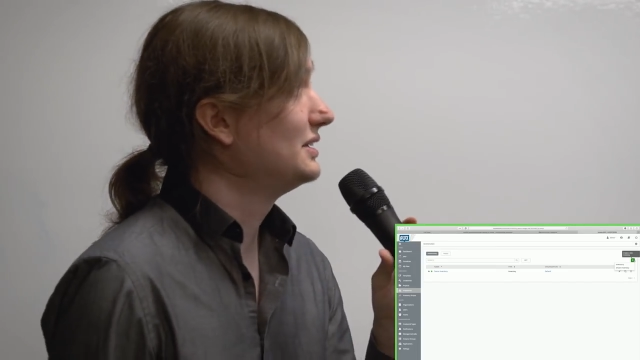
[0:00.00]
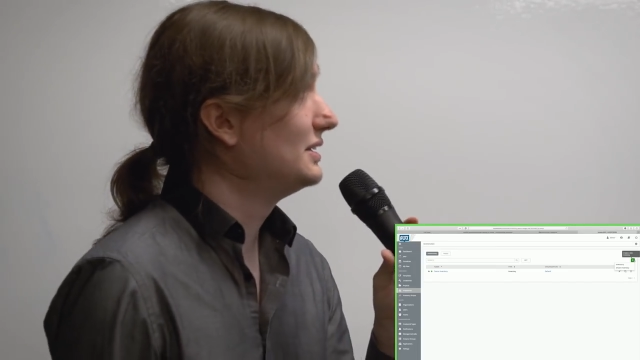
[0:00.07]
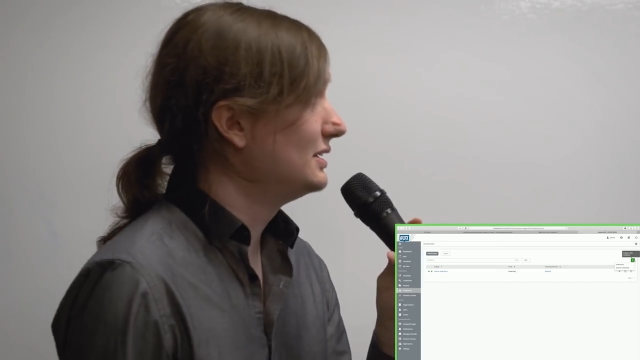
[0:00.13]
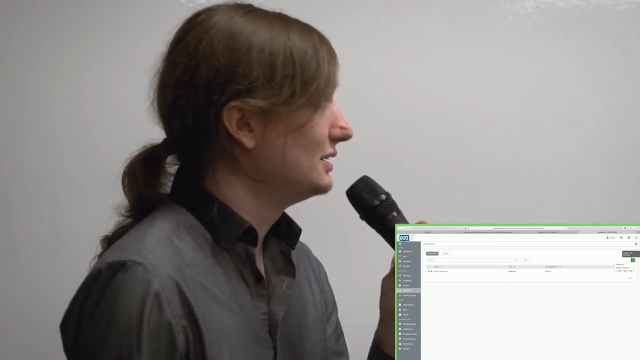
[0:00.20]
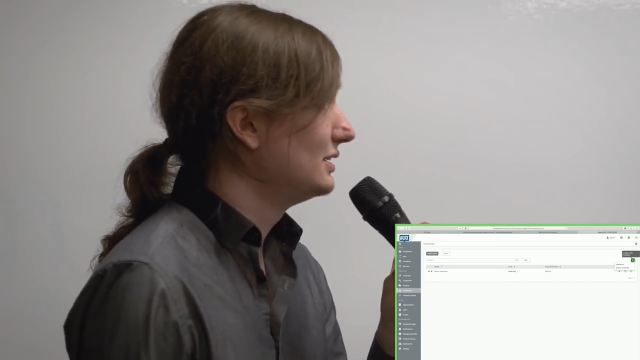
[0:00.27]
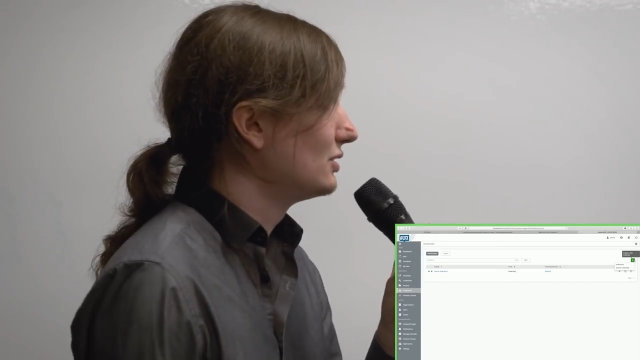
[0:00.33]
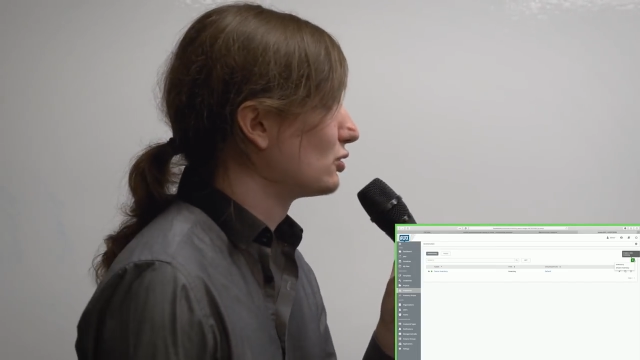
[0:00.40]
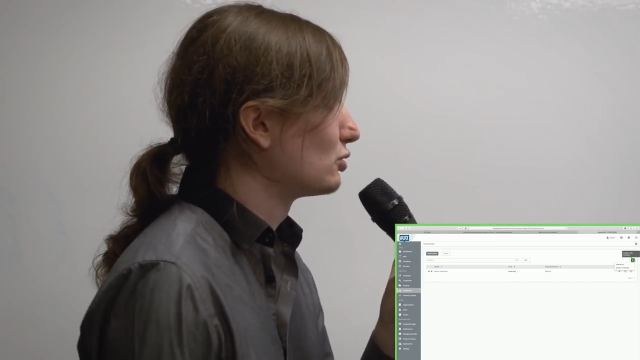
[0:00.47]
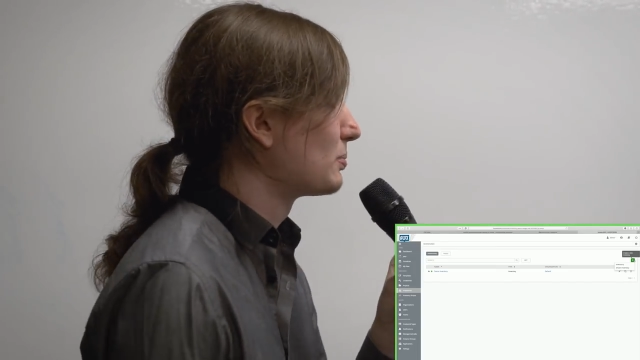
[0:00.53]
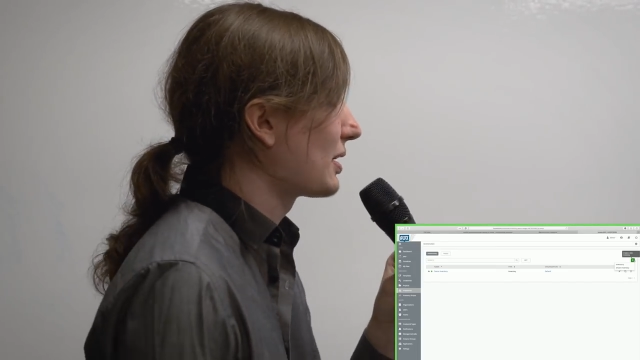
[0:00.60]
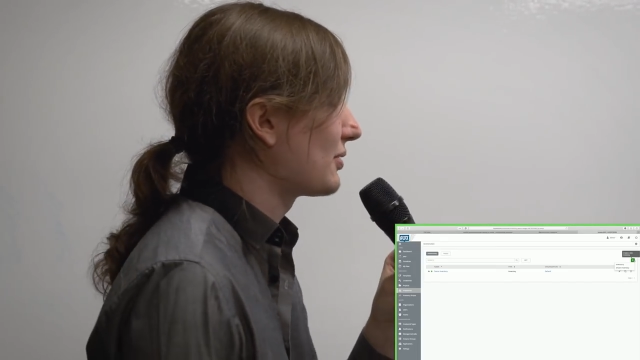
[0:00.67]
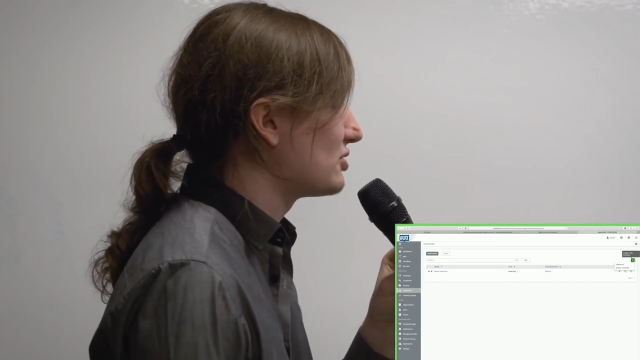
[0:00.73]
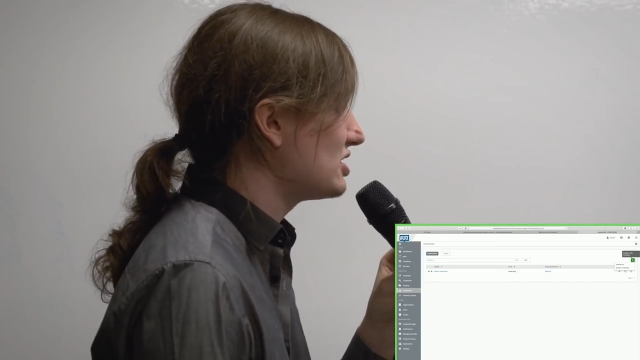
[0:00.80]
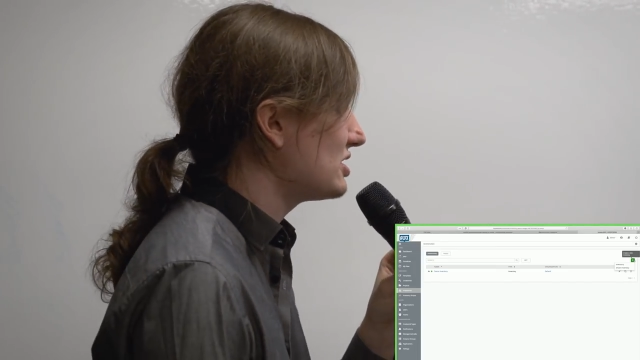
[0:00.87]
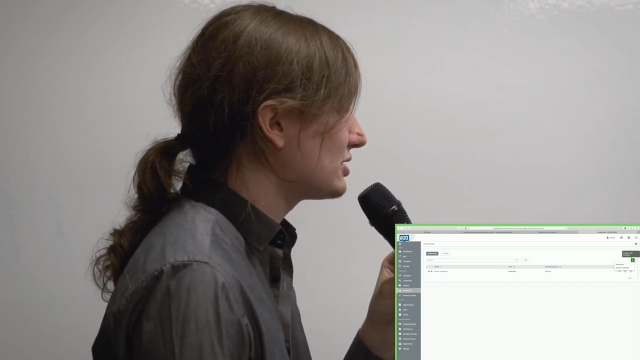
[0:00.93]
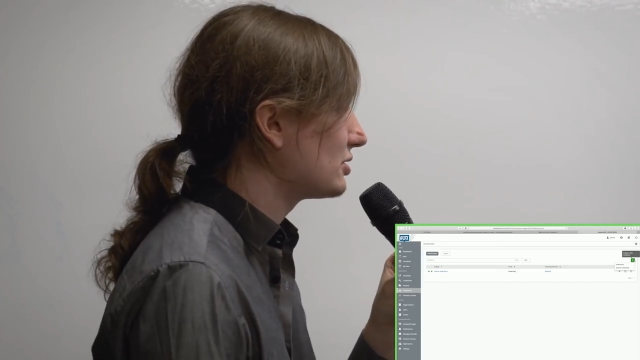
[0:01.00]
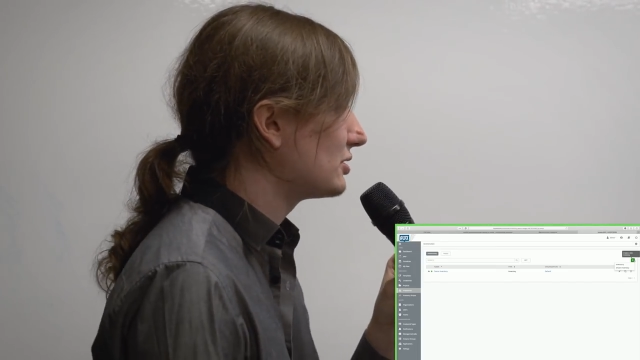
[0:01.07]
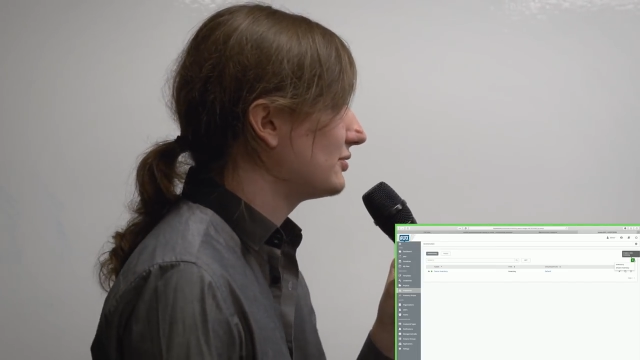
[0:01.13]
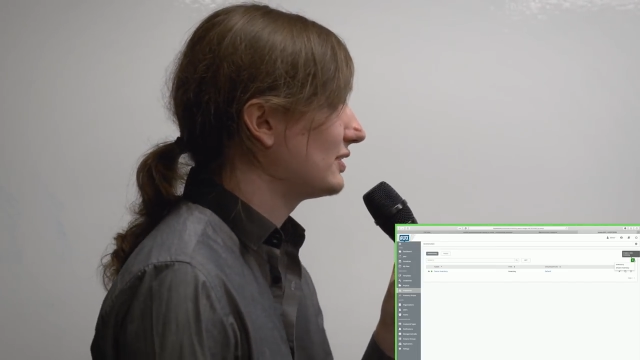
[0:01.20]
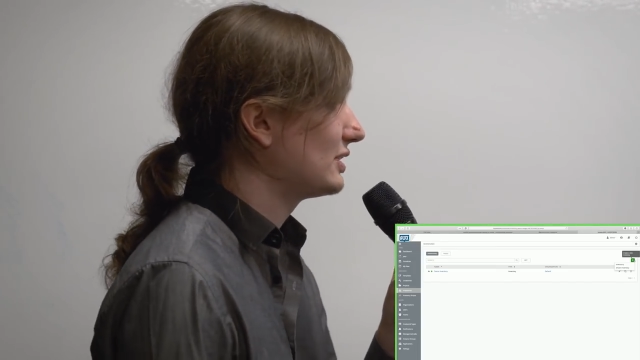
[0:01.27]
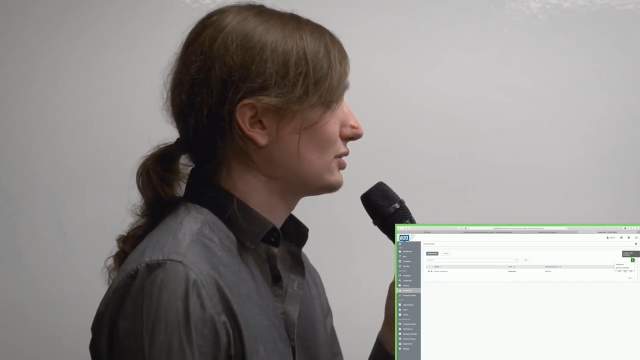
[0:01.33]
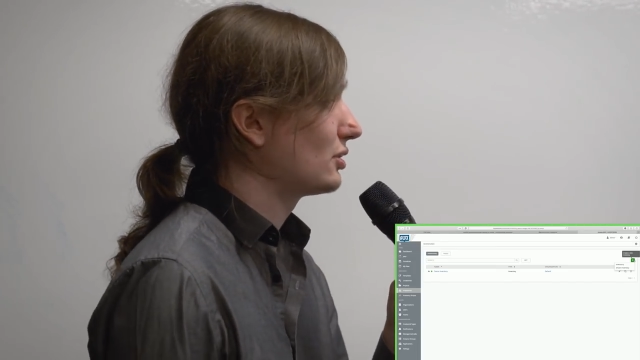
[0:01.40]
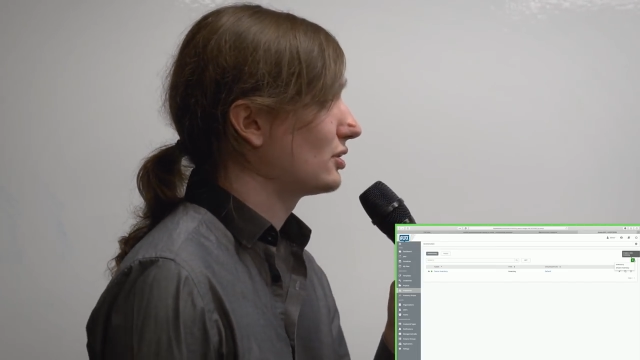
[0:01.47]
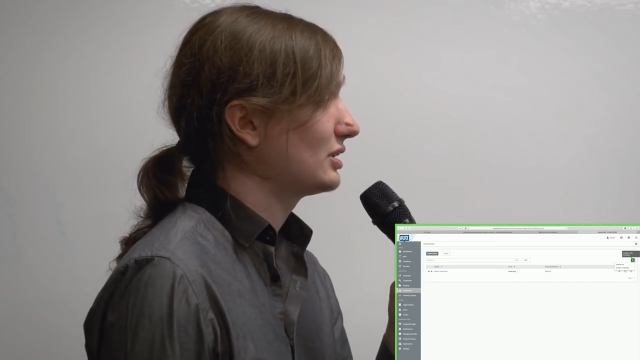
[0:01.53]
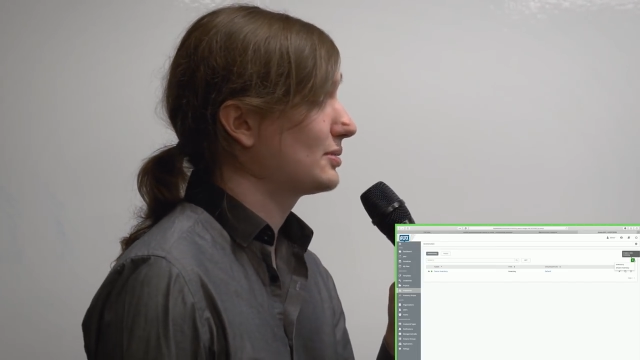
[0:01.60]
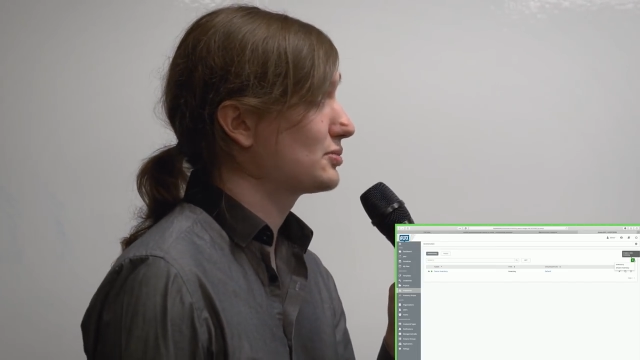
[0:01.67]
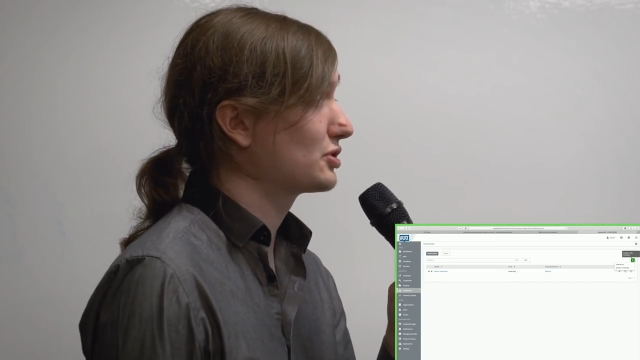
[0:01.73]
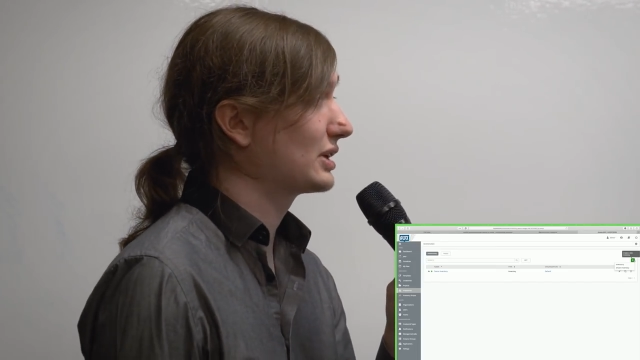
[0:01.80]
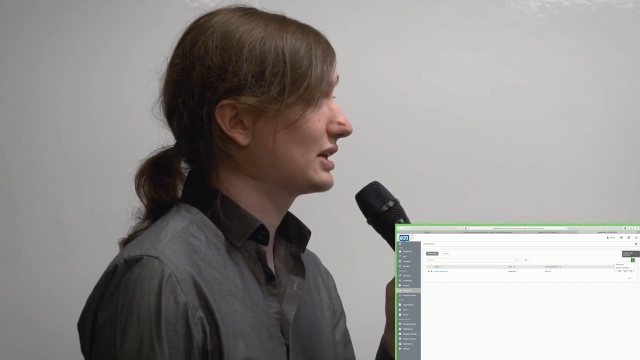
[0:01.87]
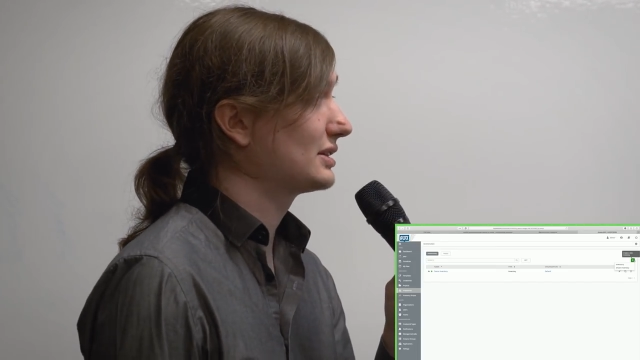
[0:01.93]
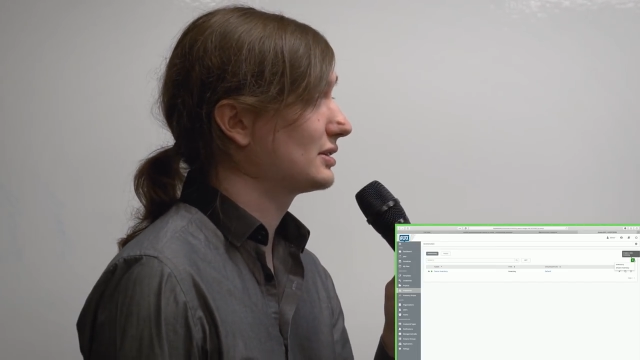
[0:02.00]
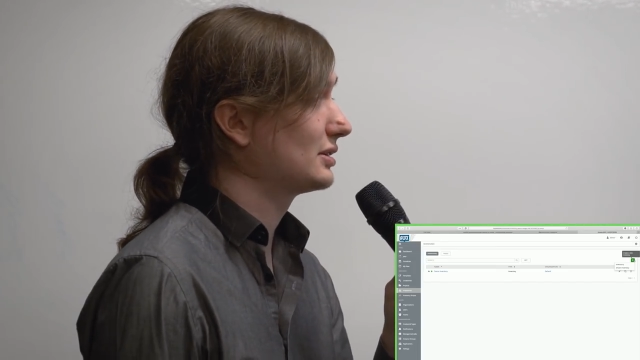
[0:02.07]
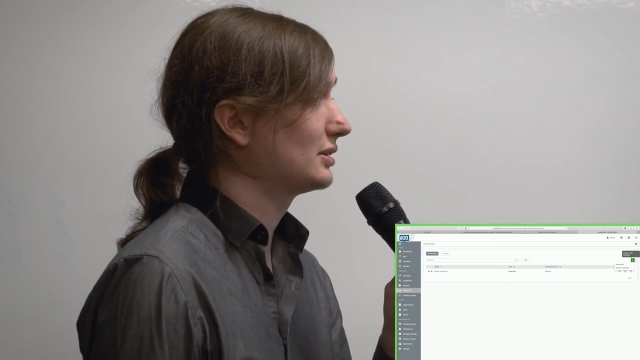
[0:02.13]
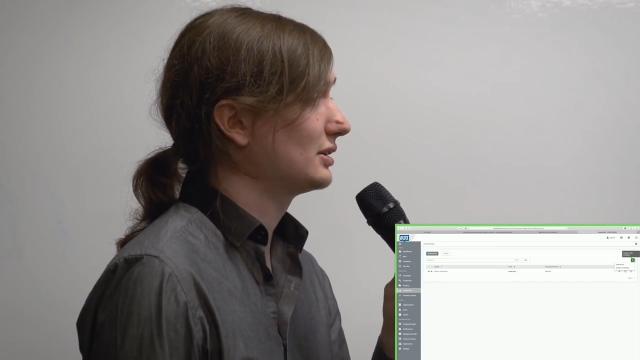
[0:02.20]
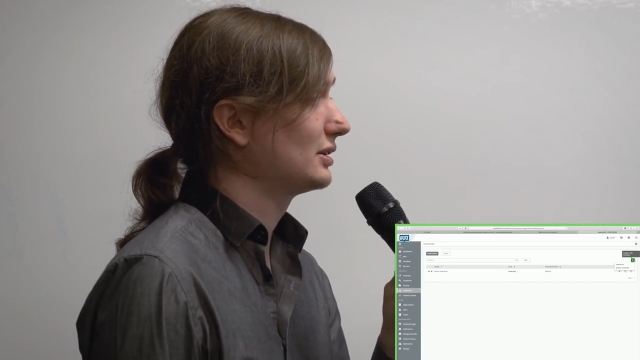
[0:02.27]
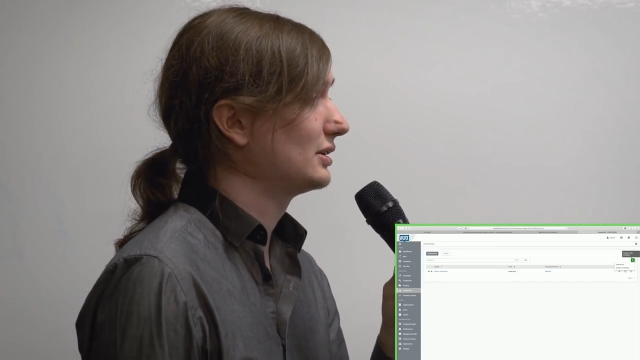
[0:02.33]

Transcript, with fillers: I uprawnienia do inwentory, na przykład e,